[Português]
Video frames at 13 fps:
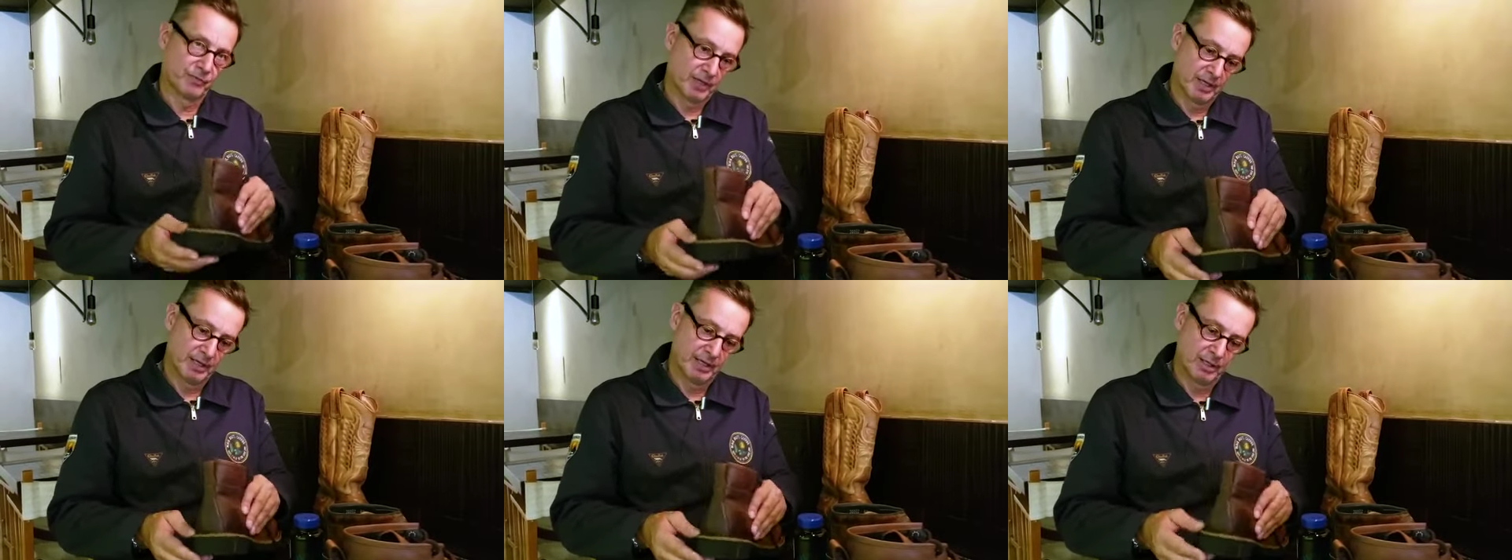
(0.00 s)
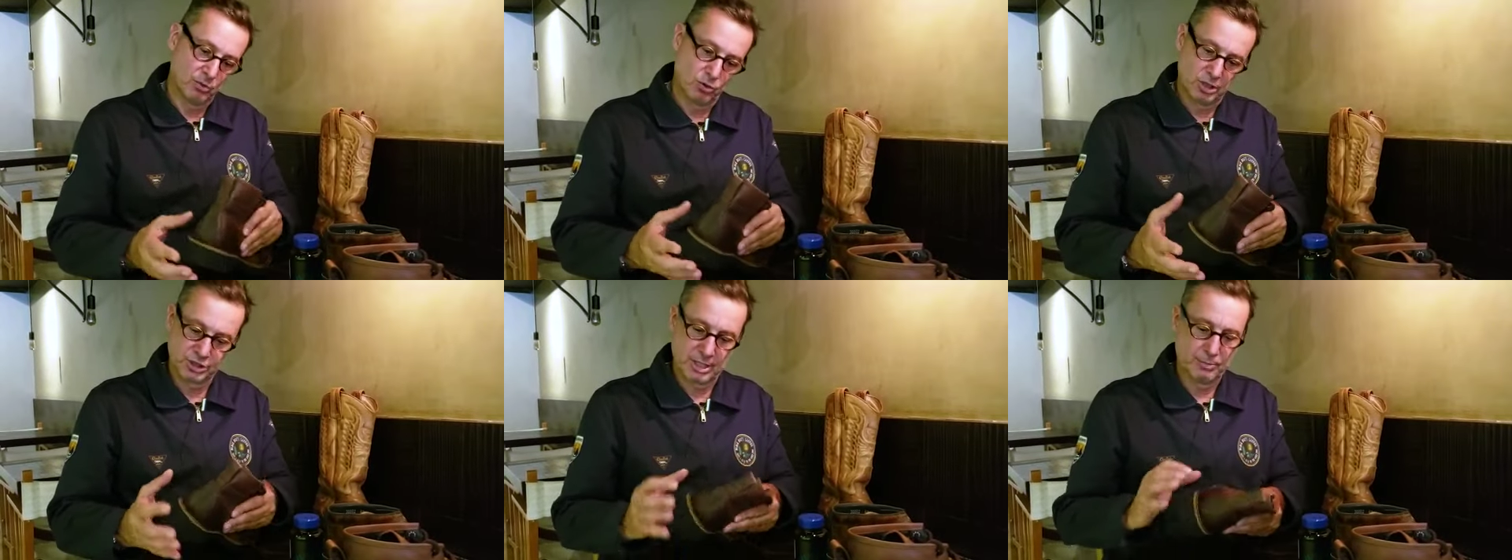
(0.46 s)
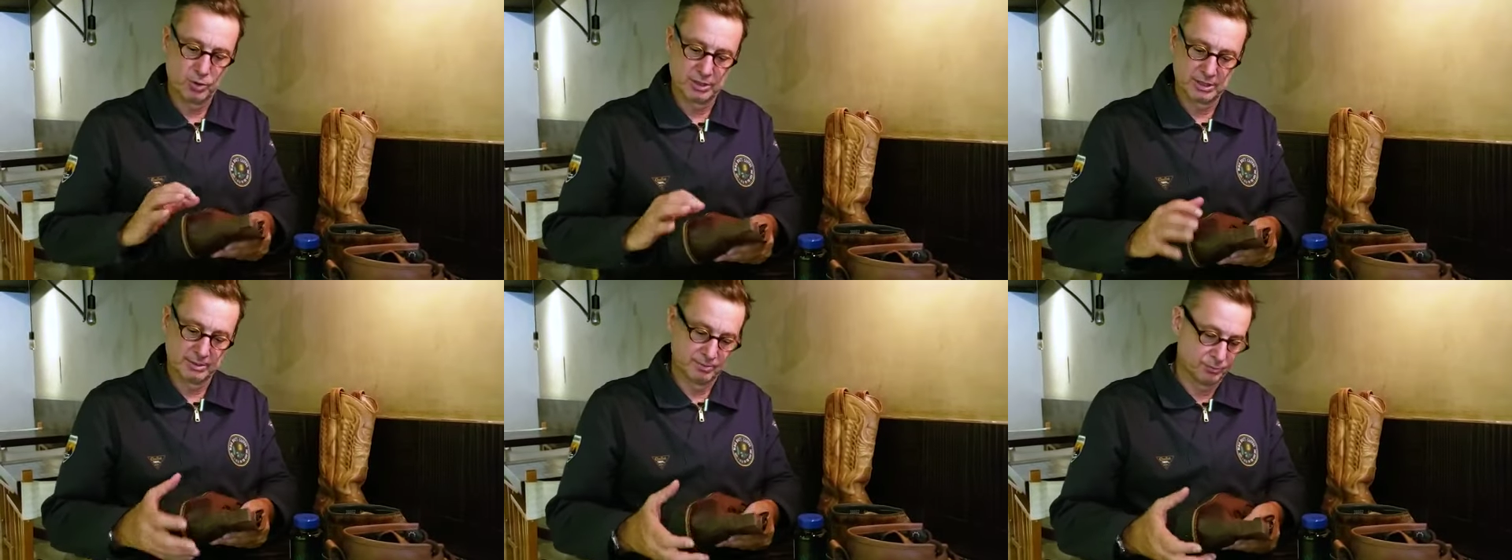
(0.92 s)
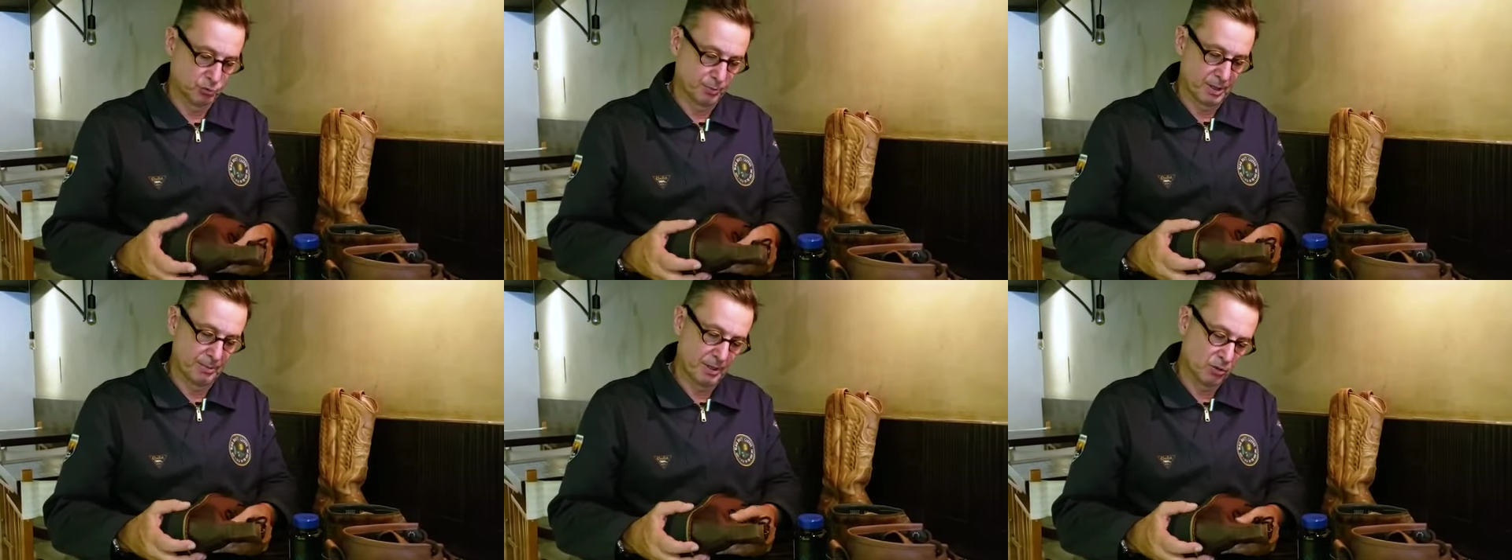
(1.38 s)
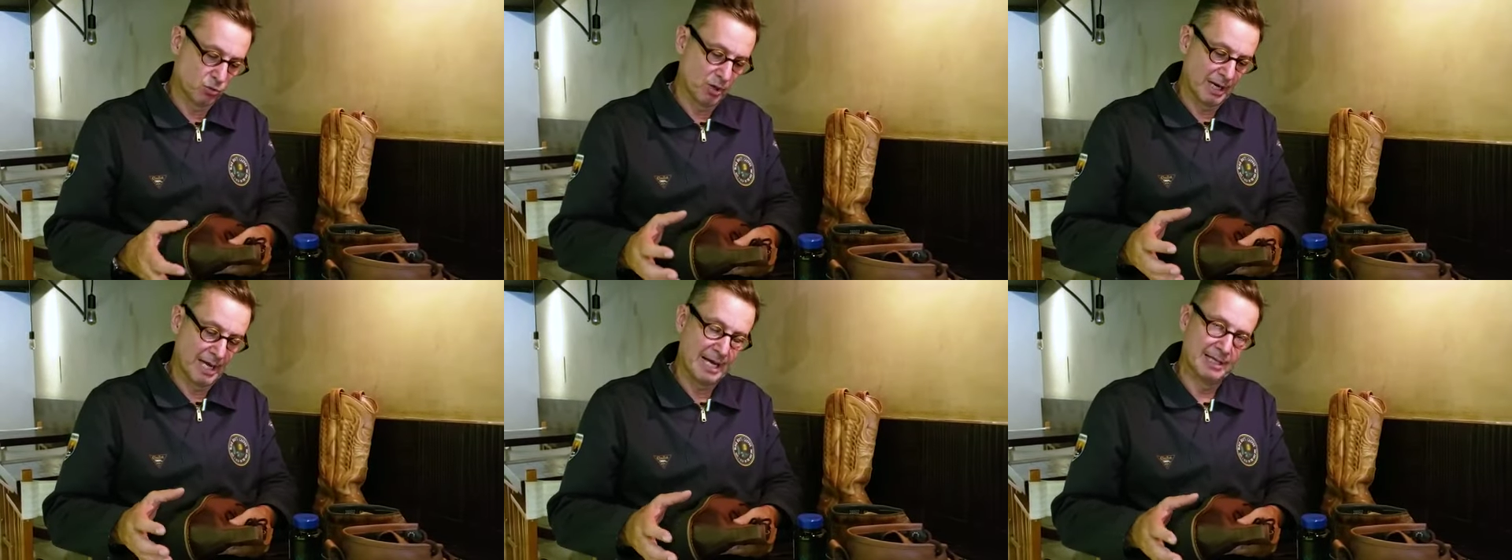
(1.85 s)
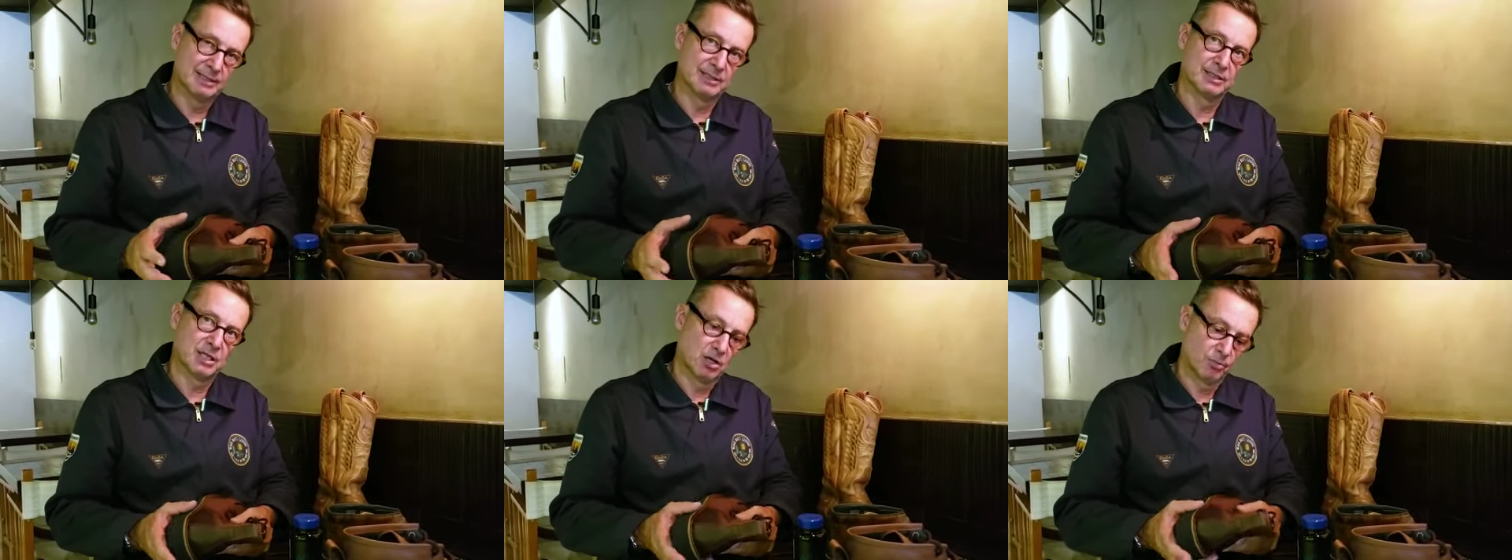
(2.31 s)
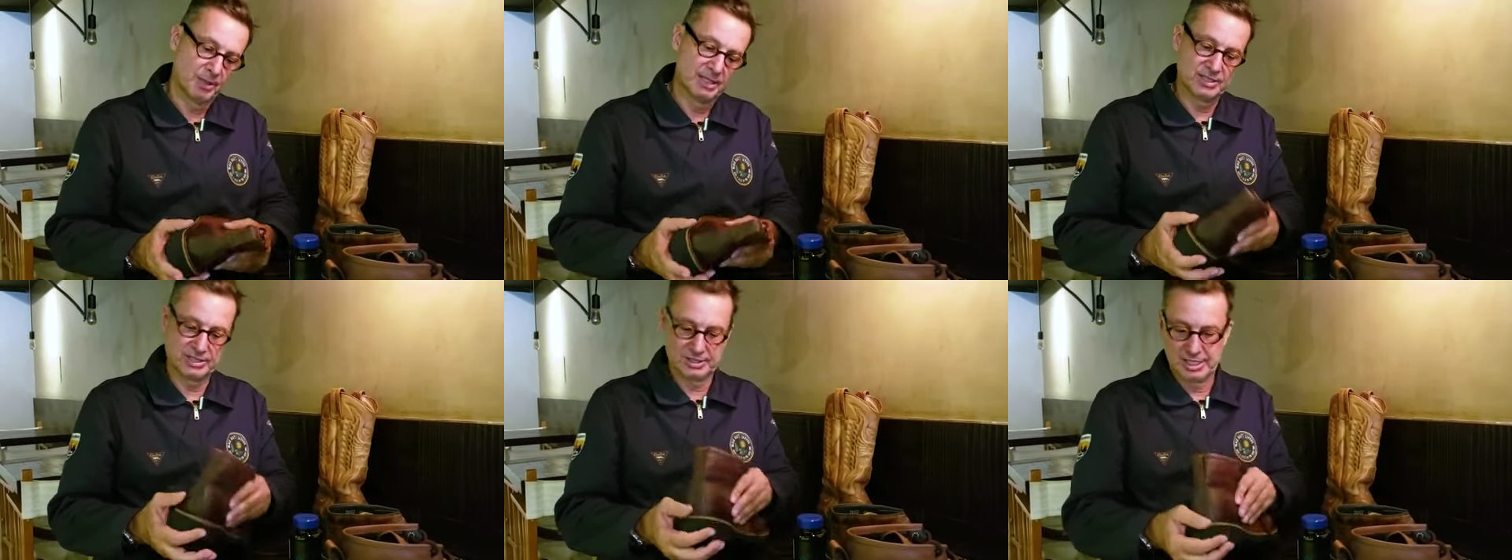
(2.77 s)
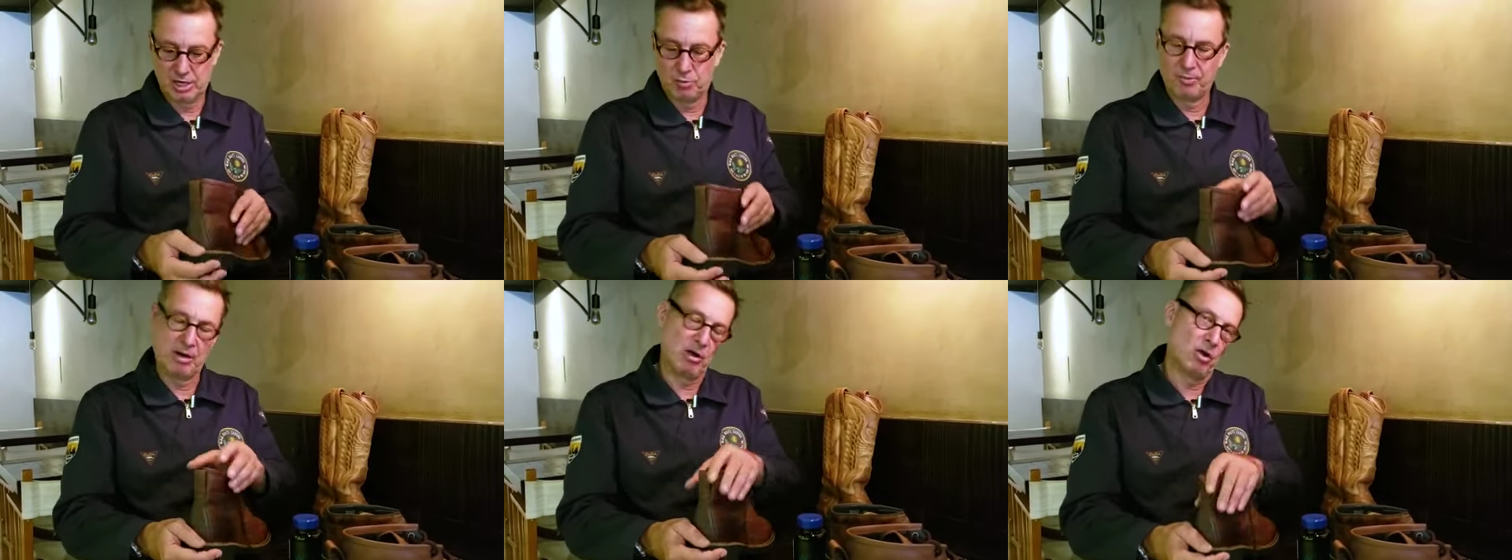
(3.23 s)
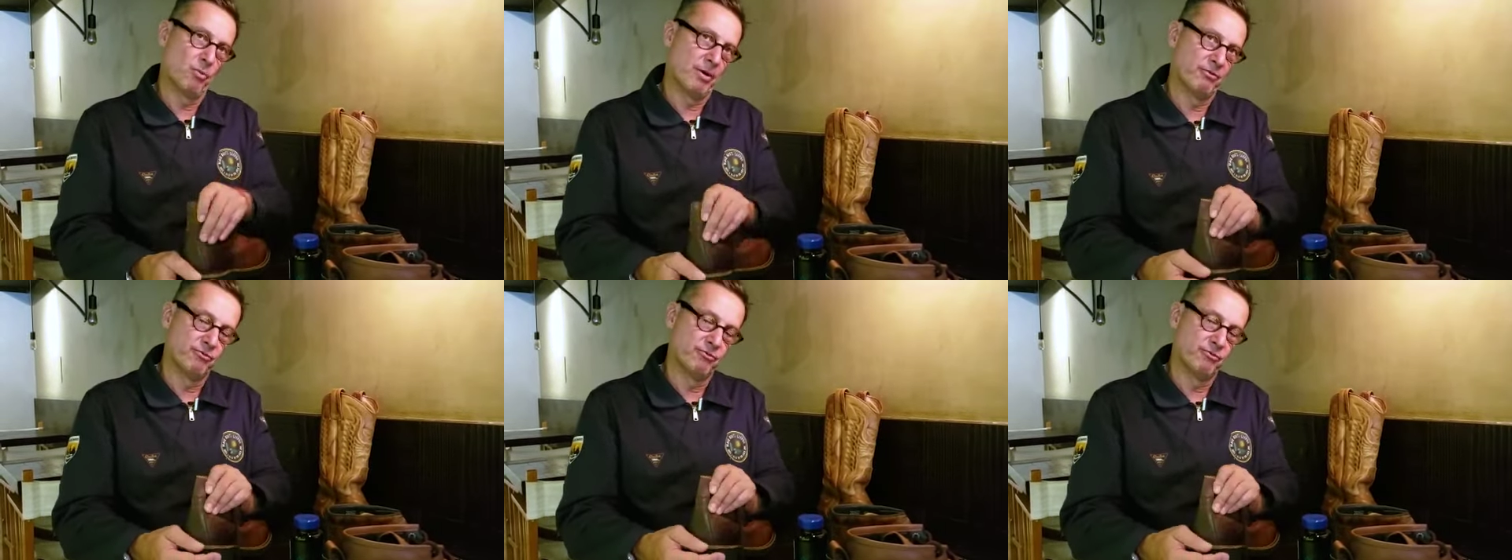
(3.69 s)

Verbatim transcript: É, lógico a bota é super bem colada e tal, mas é uma, é uma